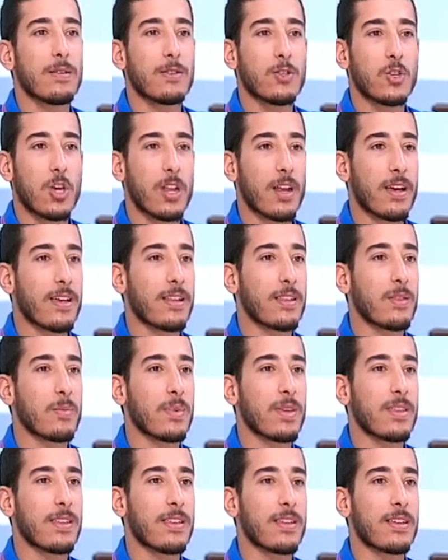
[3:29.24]
شاركت
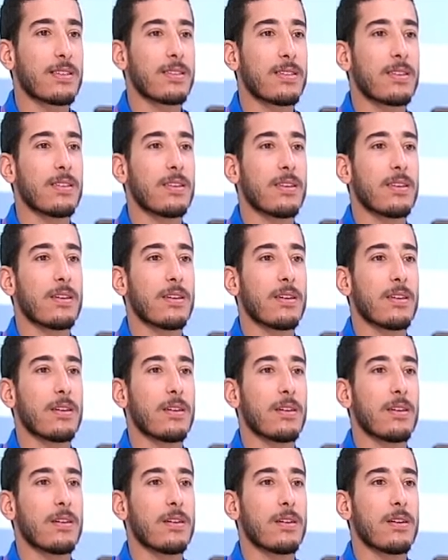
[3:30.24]
يمكن هذيك
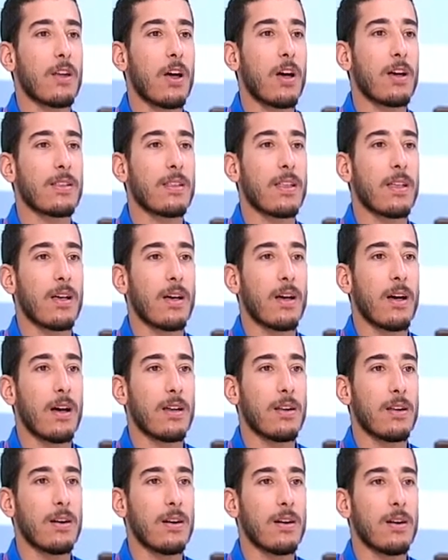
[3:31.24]
السنه رحت
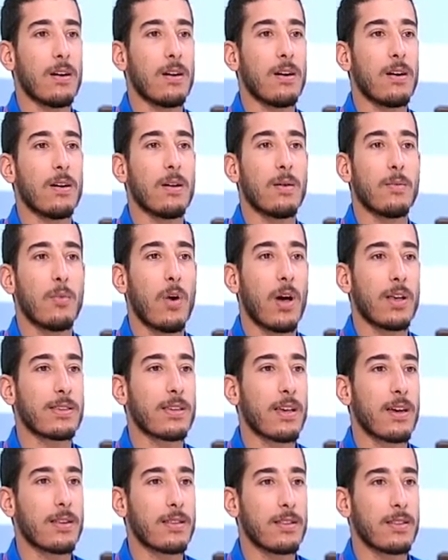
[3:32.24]
على
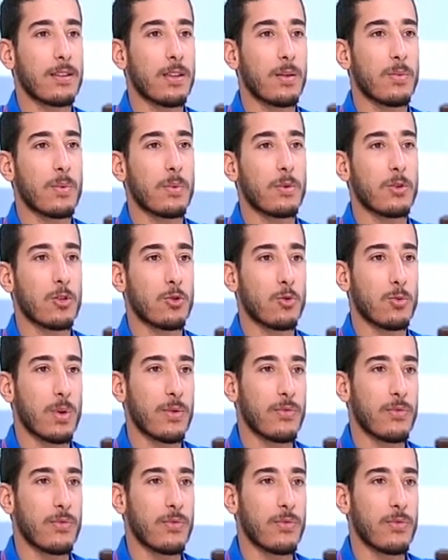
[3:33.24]
معسكر تدريبي بجنوب